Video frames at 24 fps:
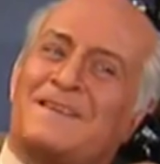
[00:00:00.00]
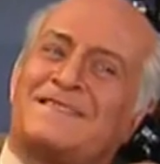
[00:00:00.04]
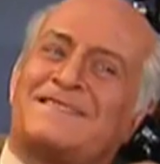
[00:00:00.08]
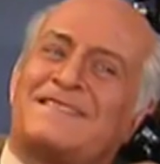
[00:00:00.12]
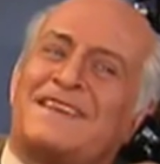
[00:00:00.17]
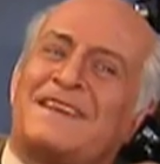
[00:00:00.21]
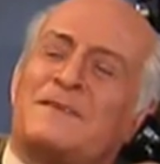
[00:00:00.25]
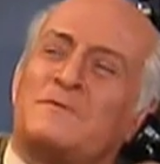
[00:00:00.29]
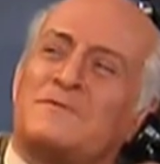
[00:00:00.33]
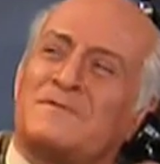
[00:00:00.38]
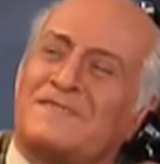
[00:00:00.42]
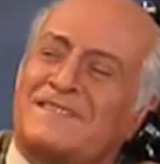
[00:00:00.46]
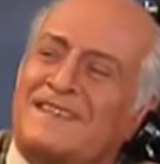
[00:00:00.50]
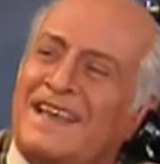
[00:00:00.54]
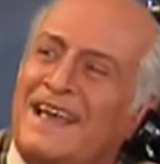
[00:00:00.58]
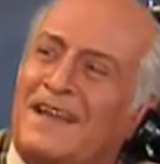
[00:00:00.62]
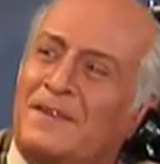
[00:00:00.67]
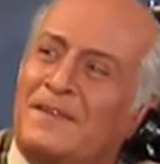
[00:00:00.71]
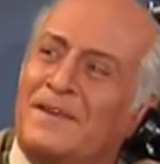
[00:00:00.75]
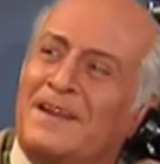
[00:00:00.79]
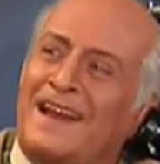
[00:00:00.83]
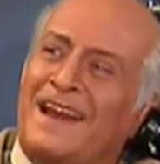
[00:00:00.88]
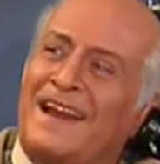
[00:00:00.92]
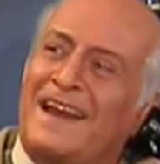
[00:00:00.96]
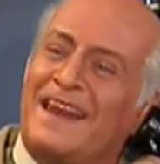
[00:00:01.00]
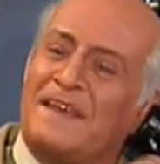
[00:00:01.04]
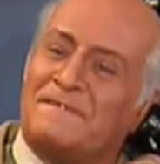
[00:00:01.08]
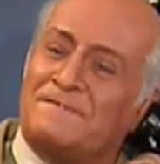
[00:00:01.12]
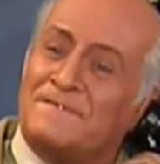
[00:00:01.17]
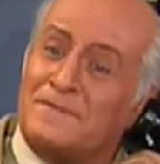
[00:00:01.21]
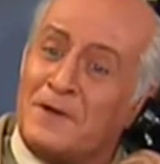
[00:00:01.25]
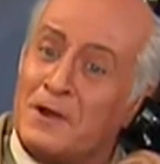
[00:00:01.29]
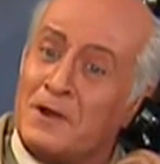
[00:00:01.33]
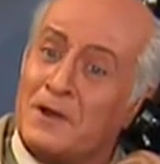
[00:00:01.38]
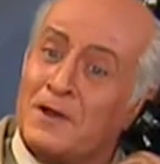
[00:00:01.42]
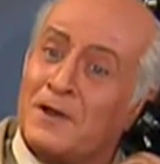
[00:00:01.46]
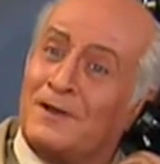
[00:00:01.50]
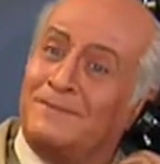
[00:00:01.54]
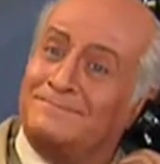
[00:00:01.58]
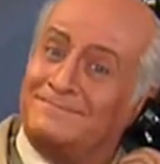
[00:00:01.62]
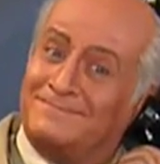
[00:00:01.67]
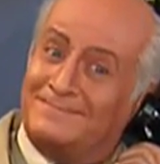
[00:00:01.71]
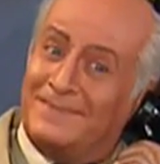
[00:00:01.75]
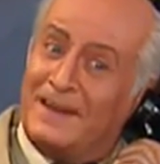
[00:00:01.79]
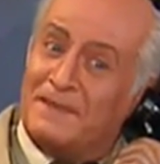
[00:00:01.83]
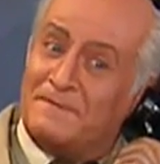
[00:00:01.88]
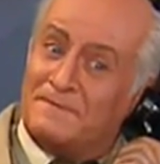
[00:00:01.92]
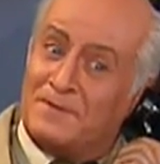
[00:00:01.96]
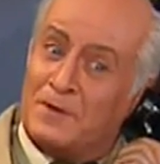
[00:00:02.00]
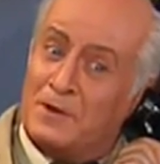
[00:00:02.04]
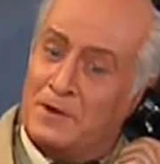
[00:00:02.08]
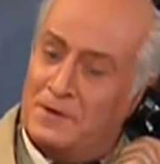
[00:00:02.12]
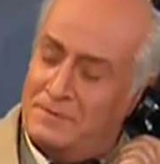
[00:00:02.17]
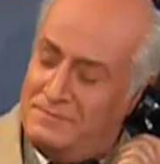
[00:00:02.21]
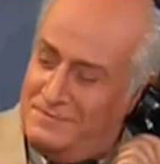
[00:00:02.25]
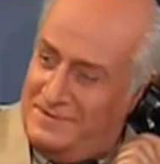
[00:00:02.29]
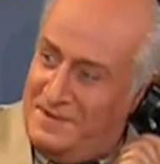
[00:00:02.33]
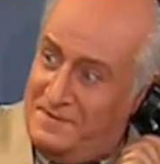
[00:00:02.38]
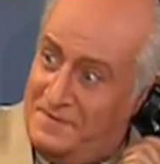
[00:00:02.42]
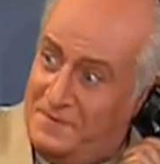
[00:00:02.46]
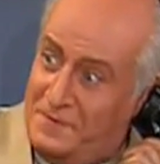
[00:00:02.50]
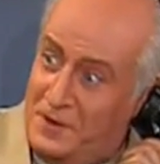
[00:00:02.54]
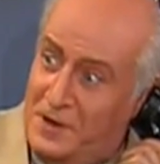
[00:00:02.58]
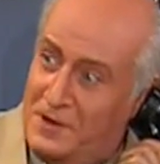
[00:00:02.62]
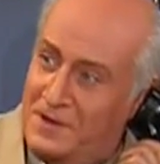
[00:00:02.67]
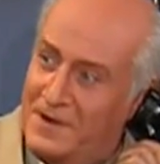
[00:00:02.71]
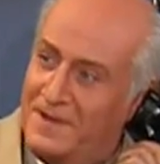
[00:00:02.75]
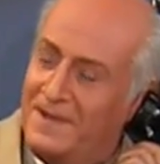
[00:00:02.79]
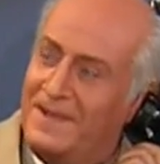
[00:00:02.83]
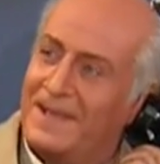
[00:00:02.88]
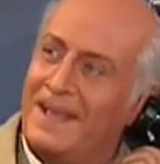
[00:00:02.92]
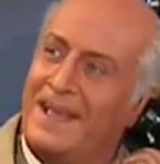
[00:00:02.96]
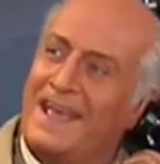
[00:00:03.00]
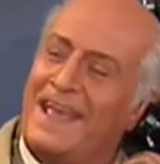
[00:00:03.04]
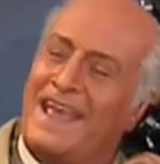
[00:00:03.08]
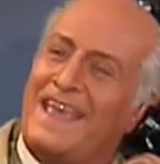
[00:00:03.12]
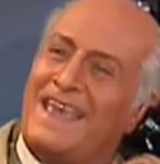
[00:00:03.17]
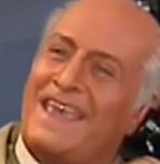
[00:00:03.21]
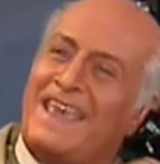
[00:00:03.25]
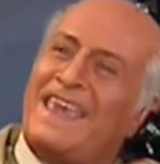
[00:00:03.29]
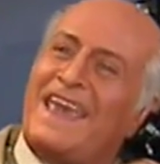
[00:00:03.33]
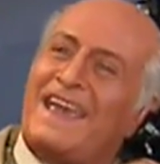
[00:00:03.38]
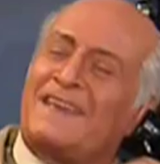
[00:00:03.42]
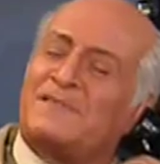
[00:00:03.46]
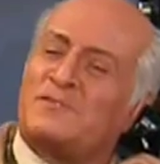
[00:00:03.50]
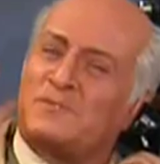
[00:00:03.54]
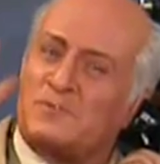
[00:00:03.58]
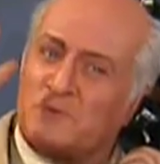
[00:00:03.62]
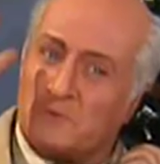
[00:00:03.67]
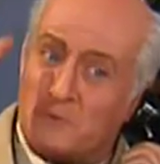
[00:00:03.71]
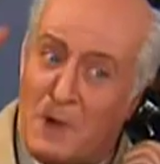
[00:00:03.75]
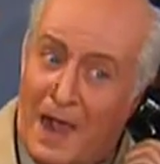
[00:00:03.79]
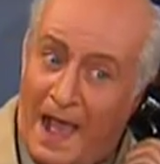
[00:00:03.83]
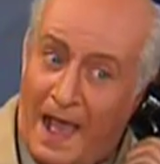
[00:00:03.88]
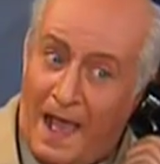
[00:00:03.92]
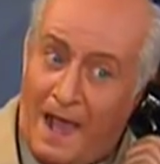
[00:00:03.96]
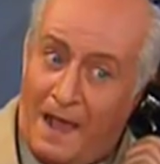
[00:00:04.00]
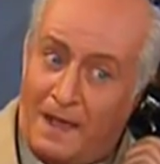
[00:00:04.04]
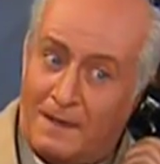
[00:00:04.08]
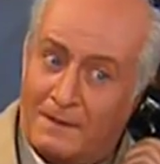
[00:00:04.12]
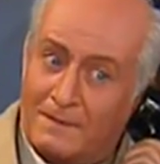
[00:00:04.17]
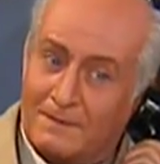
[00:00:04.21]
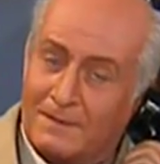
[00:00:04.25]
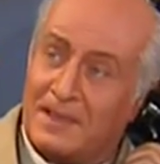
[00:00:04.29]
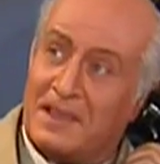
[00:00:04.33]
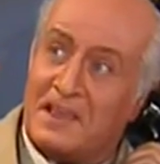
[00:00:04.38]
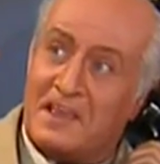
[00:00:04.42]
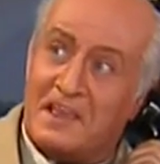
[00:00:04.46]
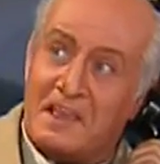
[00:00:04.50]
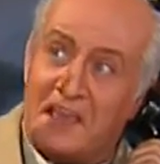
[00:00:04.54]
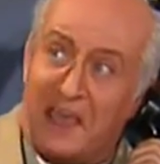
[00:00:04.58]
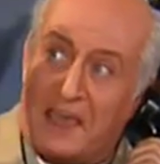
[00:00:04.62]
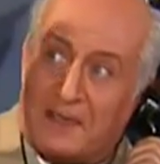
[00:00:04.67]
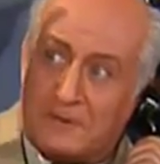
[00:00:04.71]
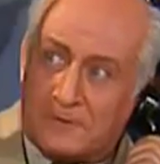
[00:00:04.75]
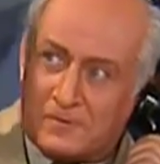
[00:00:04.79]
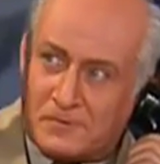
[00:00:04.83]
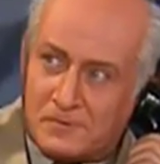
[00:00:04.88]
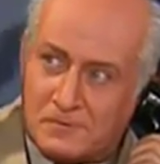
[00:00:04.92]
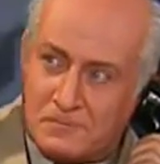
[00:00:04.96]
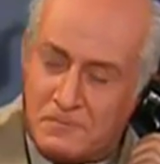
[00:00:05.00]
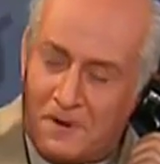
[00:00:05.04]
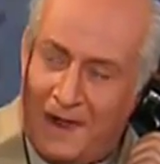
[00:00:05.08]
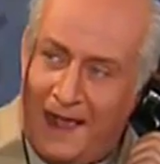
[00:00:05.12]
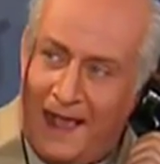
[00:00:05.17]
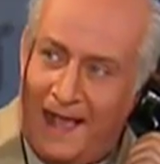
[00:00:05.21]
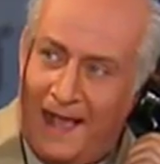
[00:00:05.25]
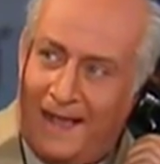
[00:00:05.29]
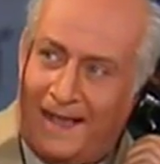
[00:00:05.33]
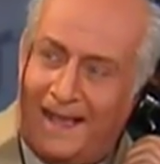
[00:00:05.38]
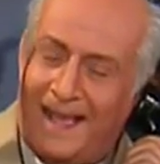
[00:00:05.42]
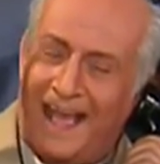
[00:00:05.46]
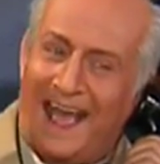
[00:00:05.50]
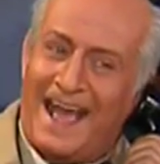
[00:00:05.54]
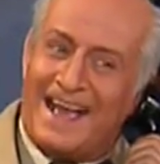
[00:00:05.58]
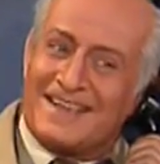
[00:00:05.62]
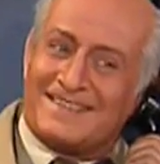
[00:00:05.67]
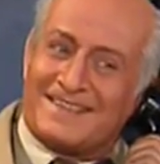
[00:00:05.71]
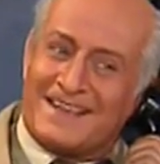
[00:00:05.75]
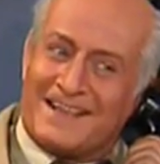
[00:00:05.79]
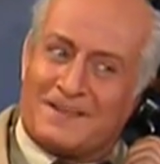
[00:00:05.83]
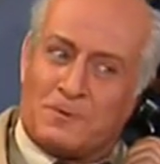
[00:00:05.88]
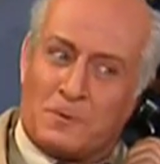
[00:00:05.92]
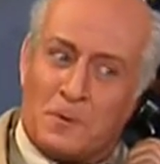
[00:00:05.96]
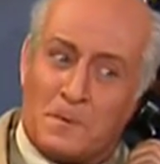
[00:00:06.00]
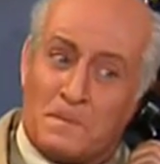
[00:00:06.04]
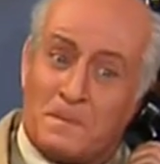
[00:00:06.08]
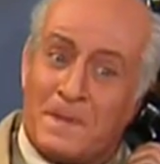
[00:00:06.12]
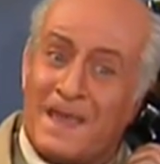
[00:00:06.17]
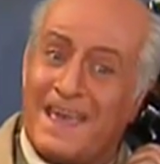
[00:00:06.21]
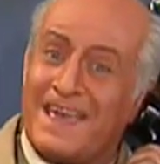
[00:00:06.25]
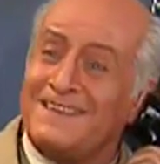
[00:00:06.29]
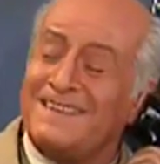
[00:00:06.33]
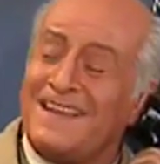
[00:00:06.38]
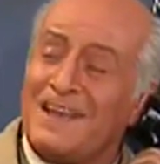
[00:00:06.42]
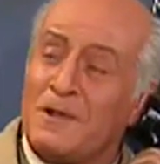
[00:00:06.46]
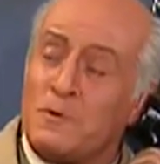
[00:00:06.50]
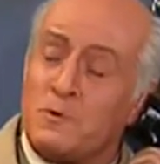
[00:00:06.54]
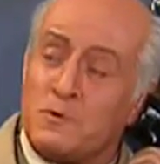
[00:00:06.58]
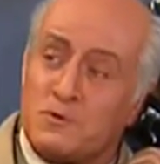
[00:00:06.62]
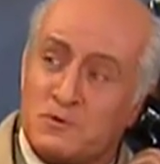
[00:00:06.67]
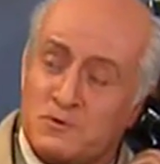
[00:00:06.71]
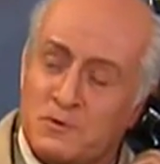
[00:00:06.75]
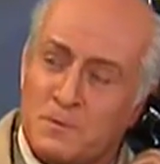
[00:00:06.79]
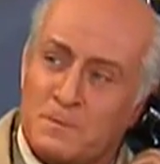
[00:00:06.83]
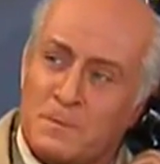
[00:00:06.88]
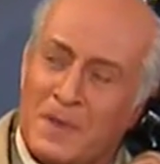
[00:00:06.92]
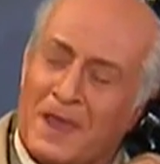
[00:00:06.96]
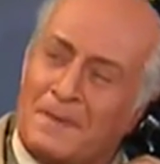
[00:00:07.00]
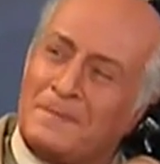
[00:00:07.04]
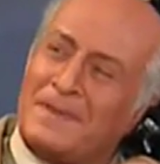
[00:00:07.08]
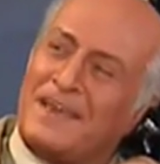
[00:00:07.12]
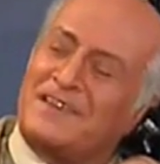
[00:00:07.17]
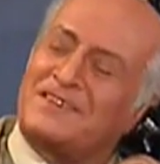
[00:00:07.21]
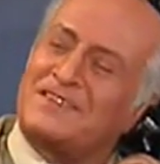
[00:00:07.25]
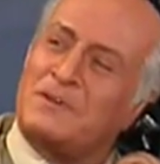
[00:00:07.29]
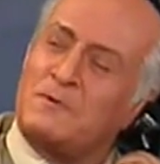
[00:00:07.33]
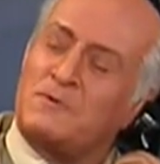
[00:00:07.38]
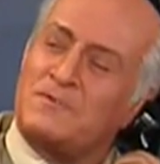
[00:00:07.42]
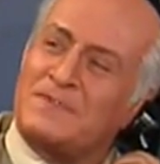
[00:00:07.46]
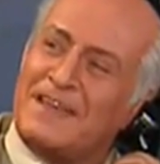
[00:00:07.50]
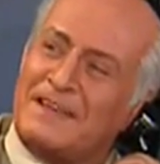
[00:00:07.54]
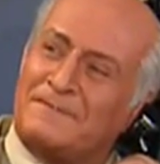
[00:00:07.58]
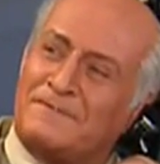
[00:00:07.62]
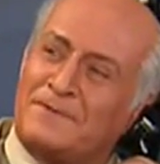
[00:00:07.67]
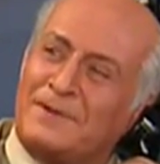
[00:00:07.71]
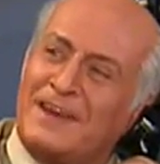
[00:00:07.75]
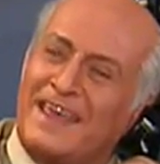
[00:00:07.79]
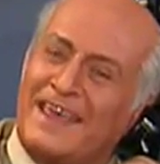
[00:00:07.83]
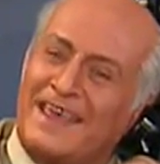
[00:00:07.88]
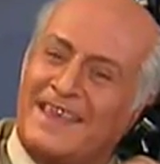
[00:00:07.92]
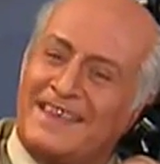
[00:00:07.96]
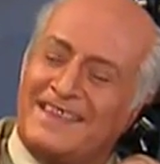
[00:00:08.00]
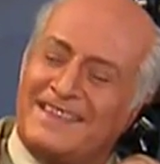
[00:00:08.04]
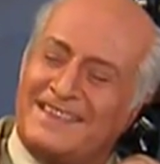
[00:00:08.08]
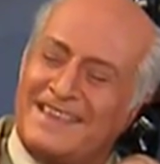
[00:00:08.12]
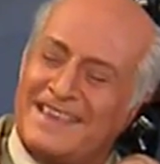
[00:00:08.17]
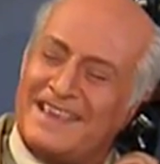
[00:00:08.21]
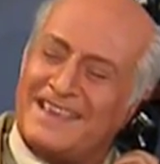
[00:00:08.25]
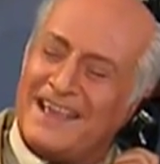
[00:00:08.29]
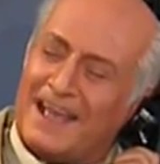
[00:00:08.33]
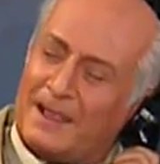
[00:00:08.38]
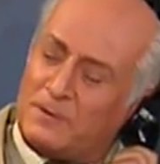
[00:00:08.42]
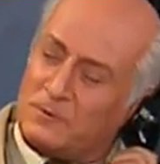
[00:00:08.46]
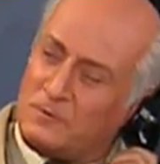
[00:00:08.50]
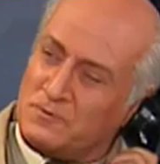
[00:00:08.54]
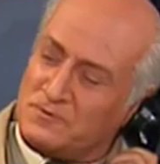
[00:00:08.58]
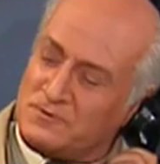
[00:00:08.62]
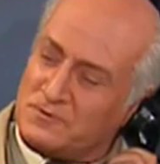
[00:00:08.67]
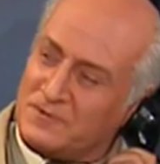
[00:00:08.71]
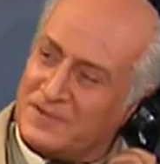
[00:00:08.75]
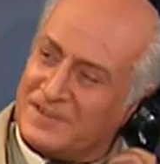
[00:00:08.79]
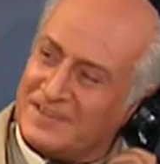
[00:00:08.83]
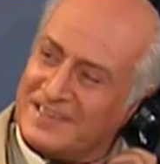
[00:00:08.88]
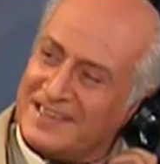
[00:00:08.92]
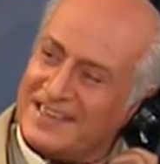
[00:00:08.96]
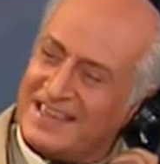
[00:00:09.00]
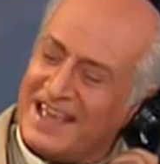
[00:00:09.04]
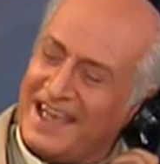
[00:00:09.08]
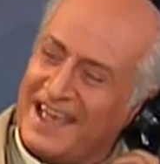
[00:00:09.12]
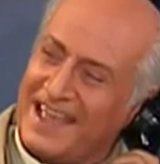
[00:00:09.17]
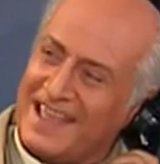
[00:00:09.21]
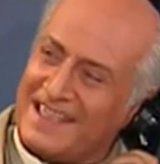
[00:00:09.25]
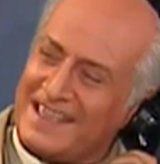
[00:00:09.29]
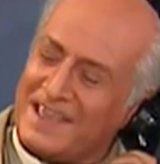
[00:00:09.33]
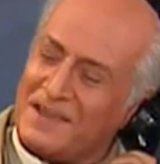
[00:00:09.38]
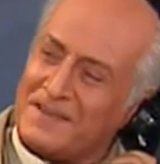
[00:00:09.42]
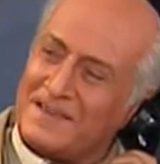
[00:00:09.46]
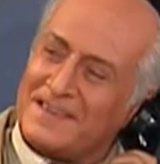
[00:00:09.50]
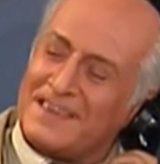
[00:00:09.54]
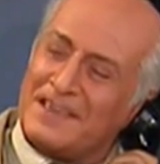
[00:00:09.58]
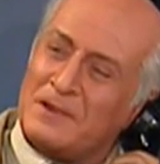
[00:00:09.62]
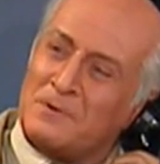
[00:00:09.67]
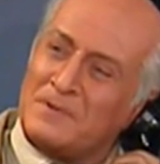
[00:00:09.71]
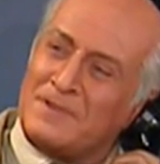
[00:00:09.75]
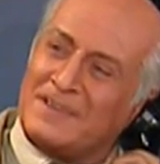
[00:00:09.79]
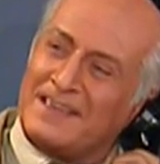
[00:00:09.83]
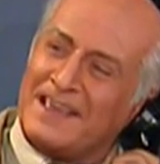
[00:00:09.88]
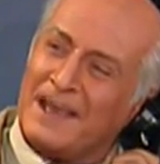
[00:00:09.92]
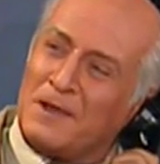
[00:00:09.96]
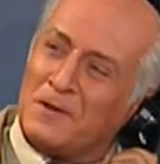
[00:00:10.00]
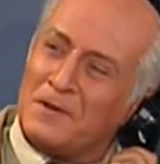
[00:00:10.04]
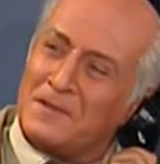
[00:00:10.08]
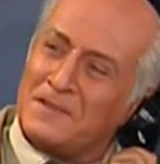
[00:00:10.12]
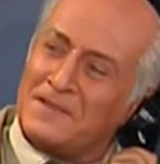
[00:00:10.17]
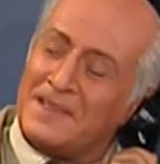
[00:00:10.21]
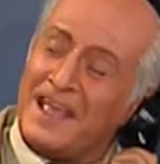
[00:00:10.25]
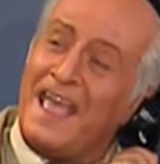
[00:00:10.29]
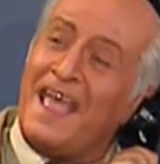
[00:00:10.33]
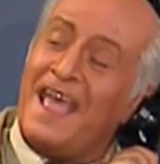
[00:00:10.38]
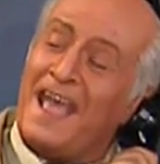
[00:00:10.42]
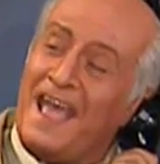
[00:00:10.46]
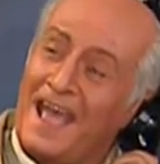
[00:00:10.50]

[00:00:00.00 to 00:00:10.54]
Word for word: en ce qui concerne les vols, les vols, les vols, hier soir, Hier soir, à Saint-Tropez, au supermarché, on a volé 10 cartouches de cigarettes et un kilo de carottes.